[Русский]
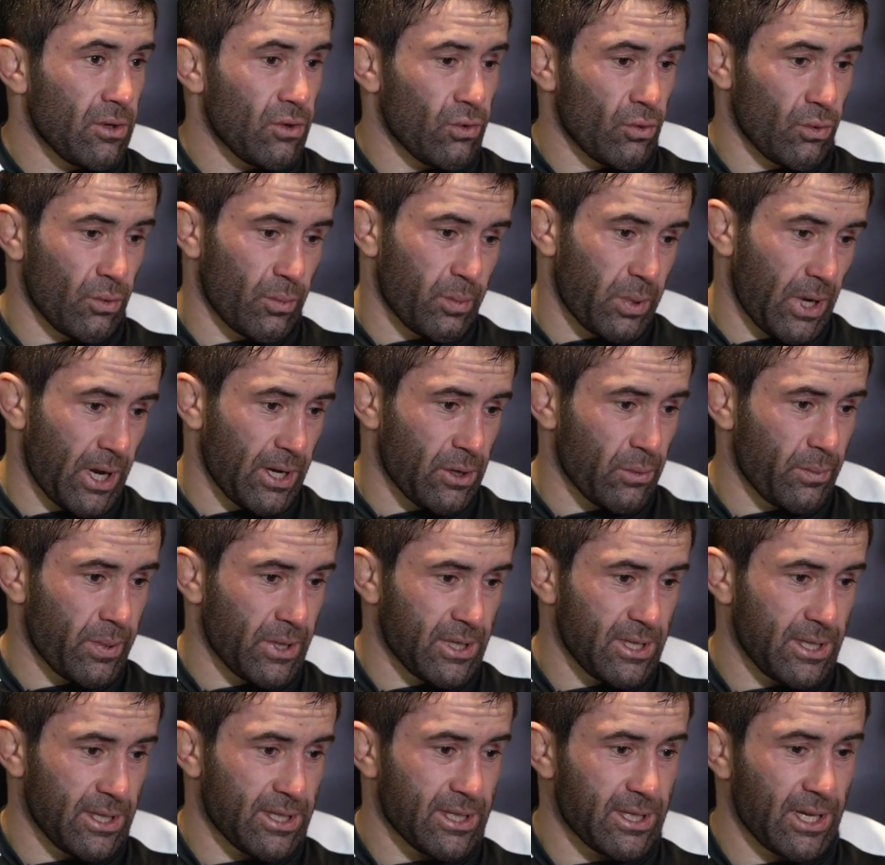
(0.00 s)
Ну, пару
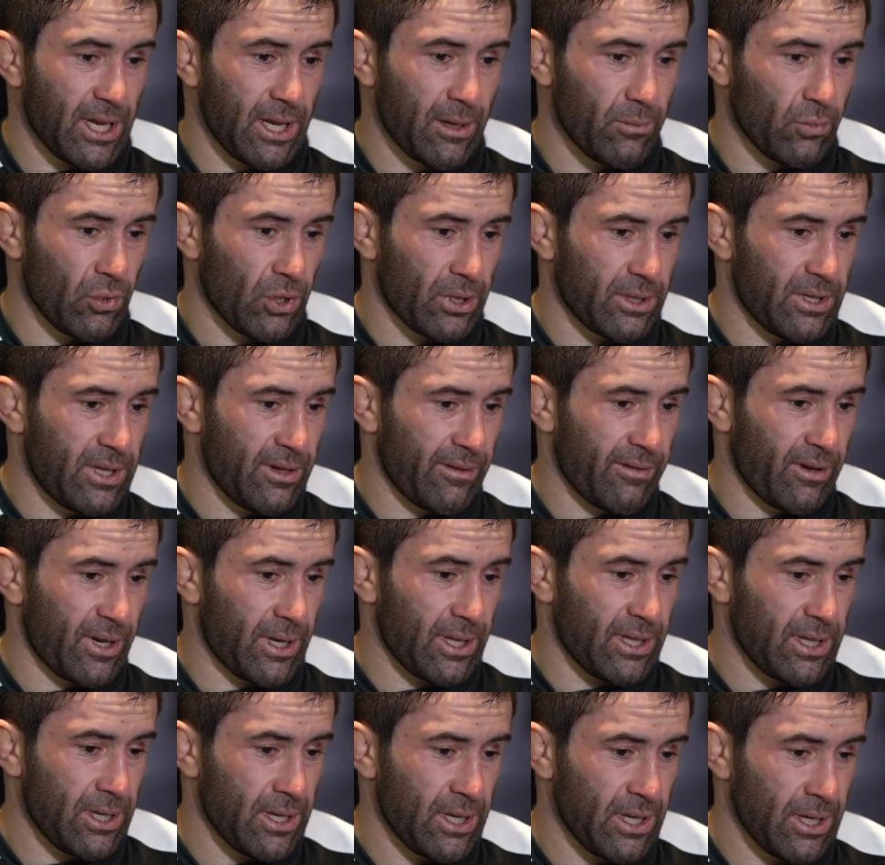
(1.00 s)
позиций я ему
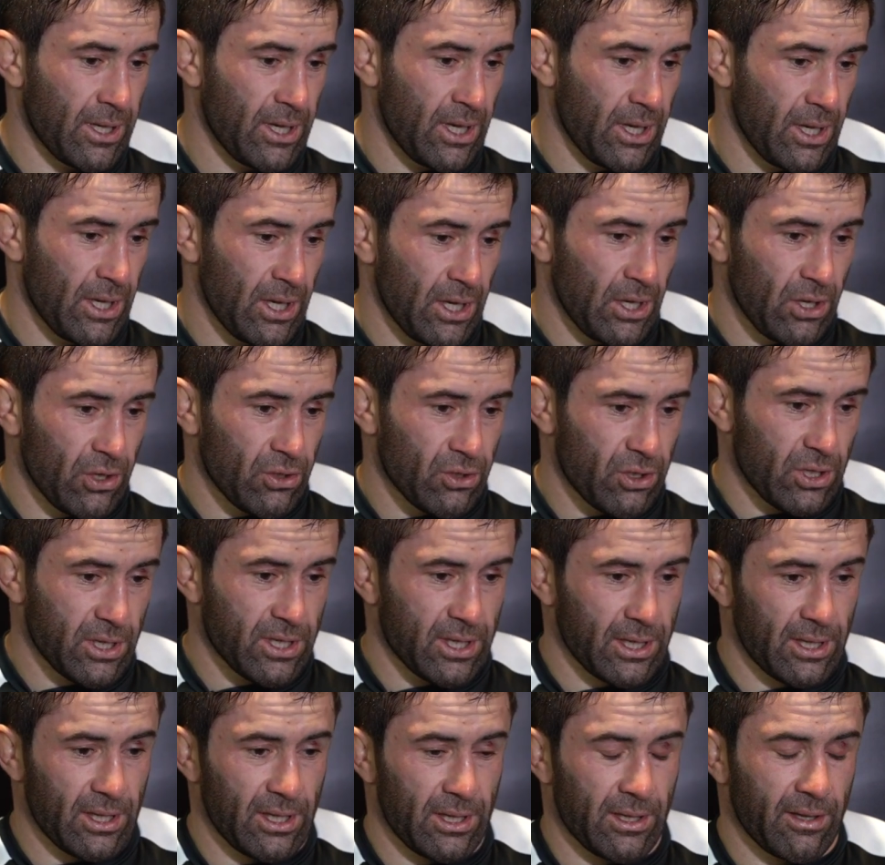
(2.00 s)
отдавал
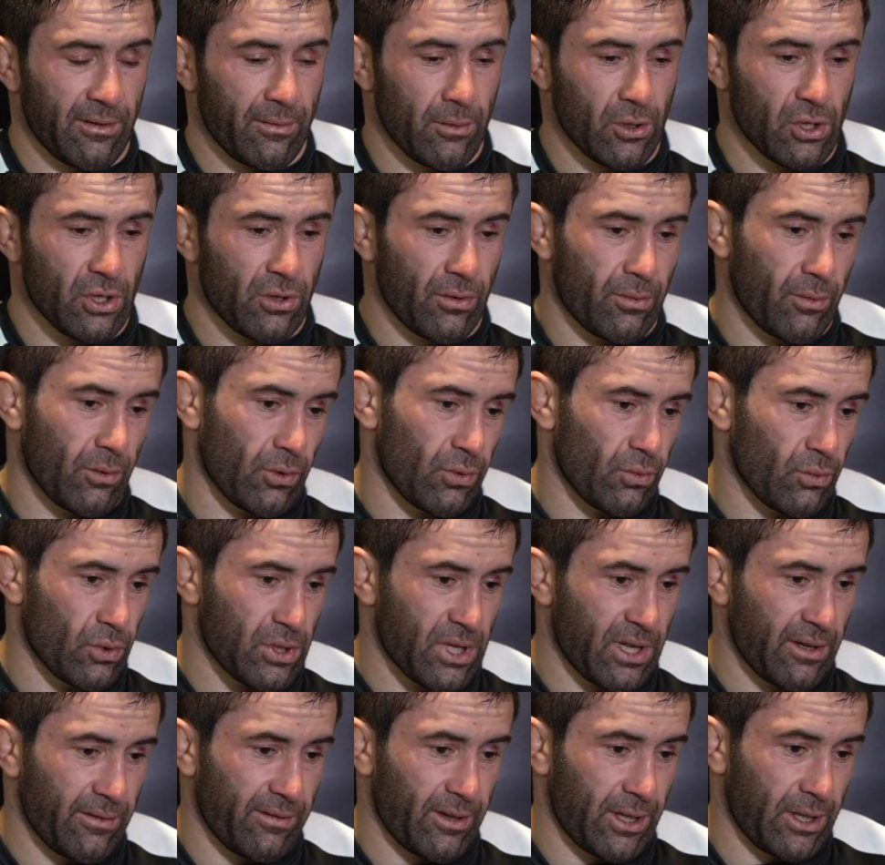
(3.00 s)
чисто для того, чтобы он
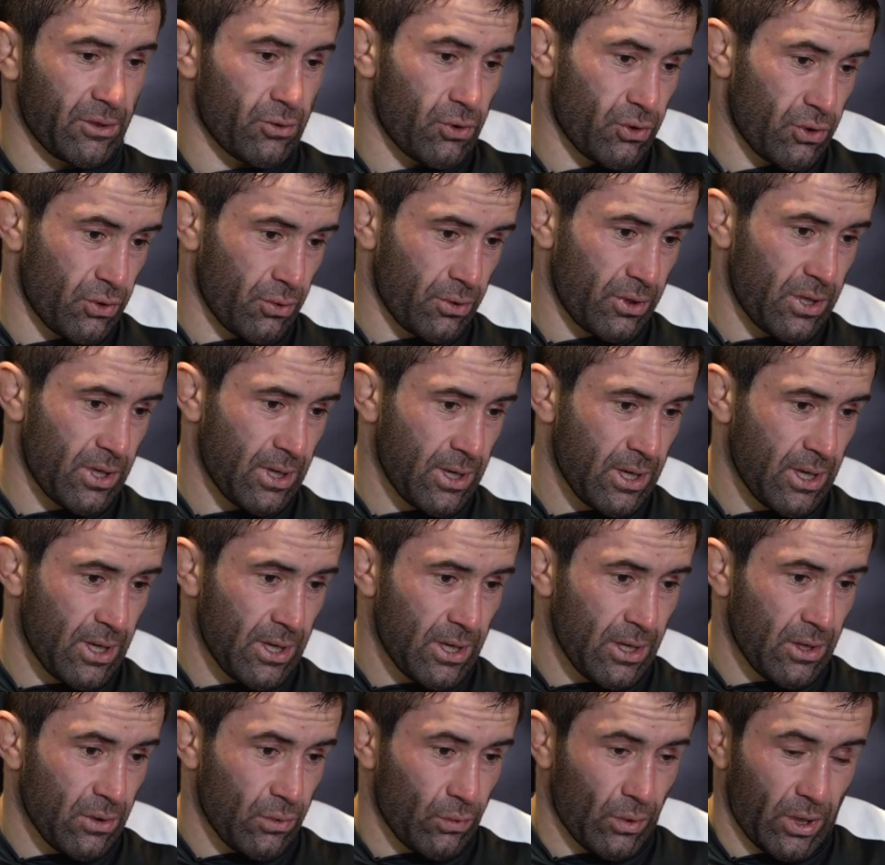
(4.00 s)
уставал чуть-чуть.
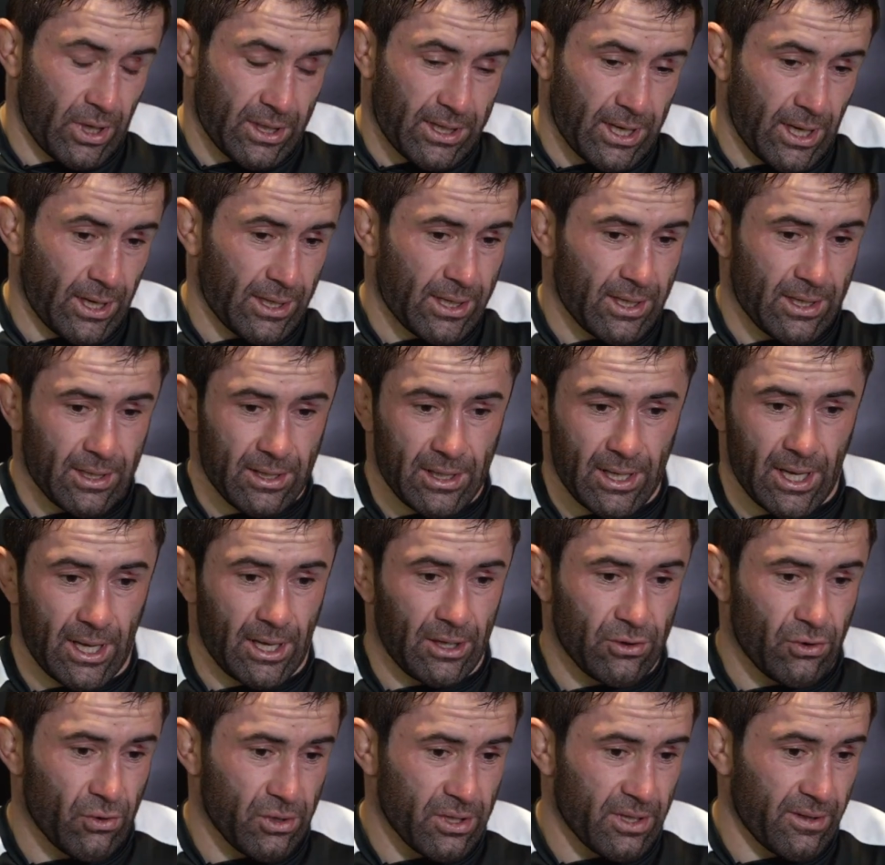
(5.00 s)
Ну а так
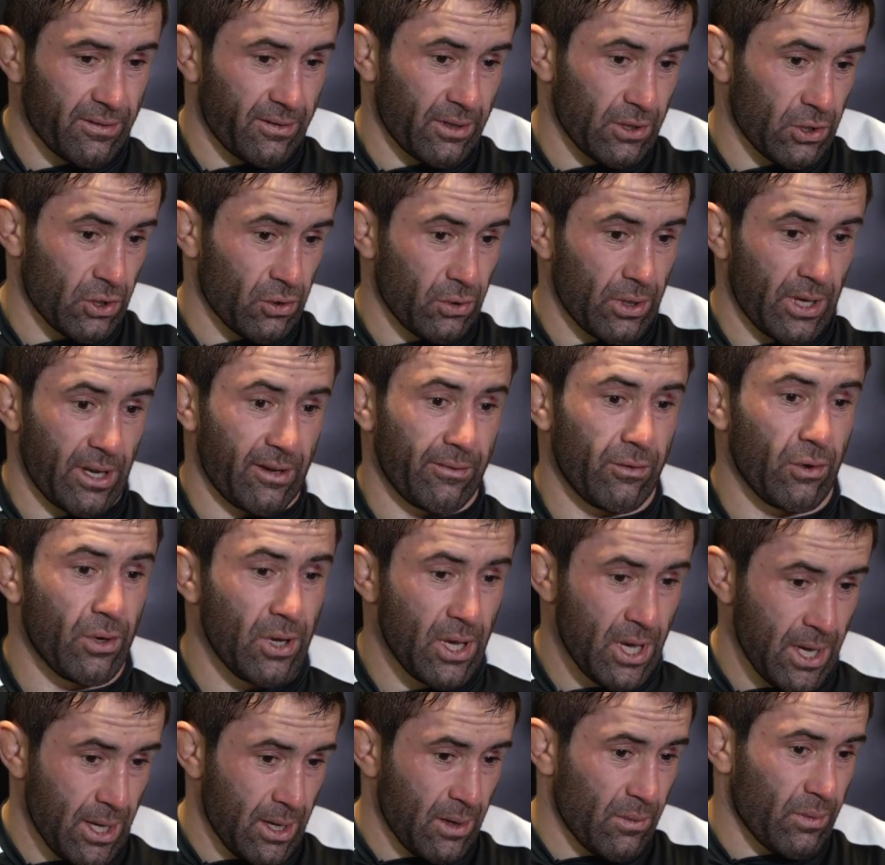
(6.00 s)
я чувствовал, что я его
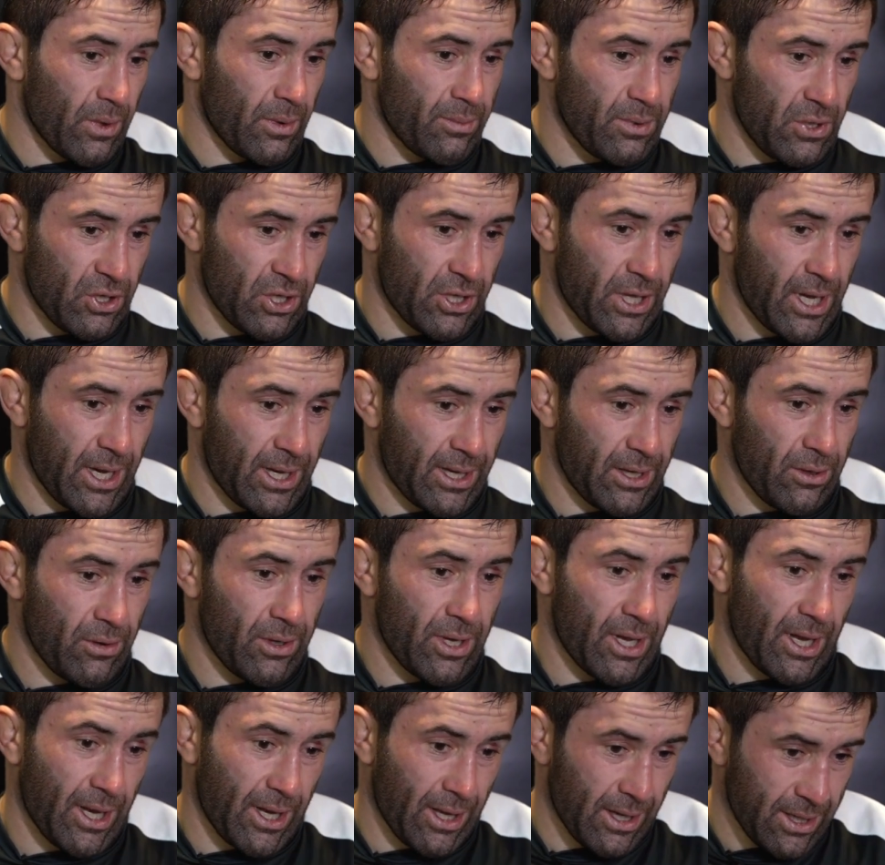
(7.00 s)

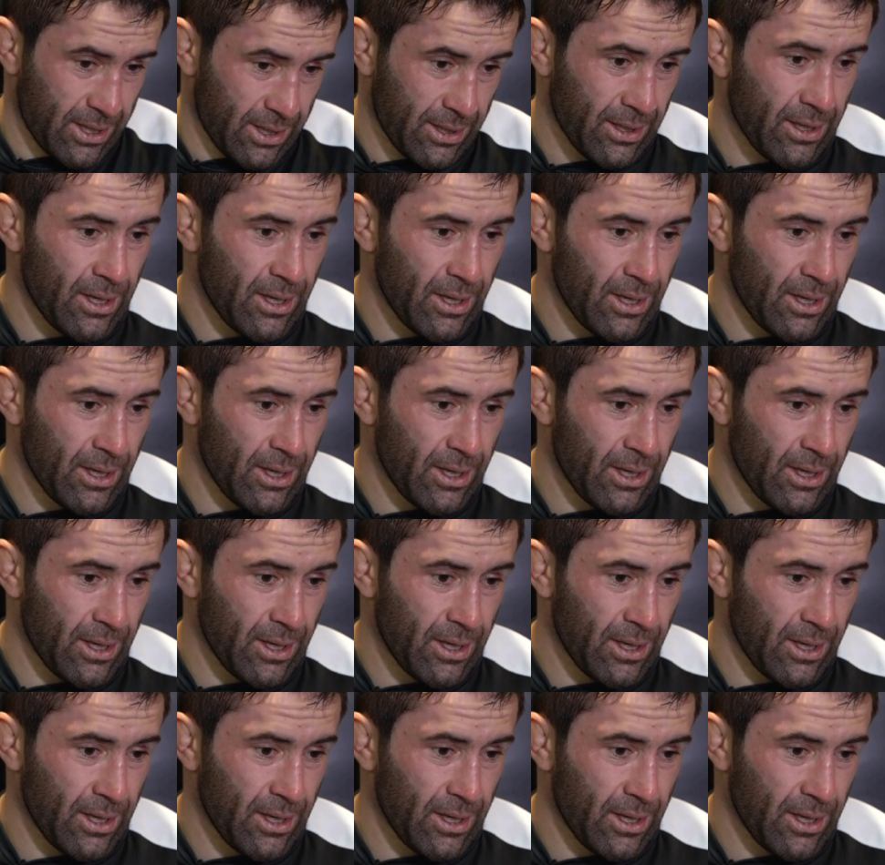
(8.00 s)
побеждаю, я